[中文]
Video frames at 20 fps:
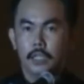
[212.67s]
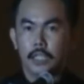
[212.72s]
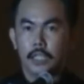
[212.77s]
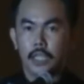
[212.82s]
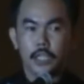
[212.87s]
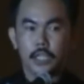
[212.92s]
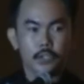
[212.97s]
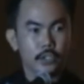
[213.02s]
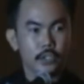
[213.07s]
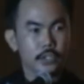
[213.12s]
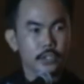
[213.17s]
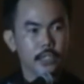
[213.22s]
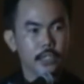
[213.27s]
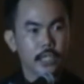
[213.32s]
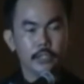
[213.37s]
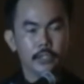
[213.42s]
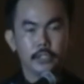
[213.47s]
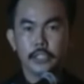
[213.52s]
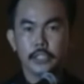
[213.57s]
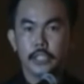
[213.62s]
当然，同时也
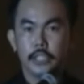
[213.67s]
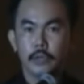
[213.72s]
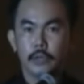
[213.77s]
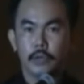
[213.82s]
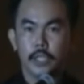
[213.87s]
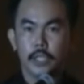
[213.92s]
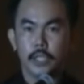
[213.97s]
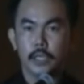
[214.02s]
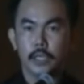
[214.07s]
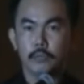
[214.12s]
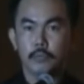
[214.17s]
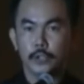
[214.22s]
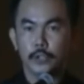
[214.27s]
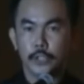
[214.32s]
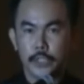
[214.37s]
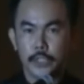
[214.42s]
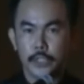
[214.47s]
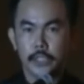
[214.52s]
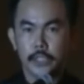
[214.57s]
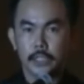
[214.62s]
要谢谢我的母
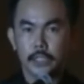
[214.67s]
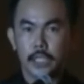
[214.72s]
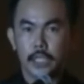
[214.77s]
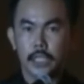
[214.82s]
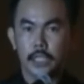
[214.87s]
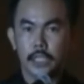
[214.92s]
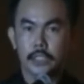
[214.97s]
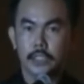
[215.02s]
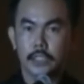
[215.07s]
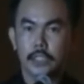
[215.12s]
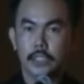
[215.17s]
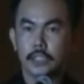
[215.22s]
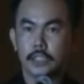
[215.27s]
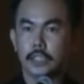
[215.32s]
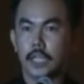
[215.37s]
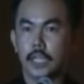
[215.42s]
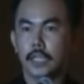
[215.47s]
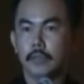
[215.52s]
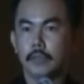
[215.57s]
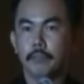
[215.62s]
亲，她也是一直
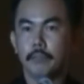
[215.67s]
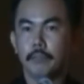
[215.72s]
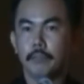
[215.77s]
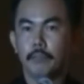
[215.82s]
在。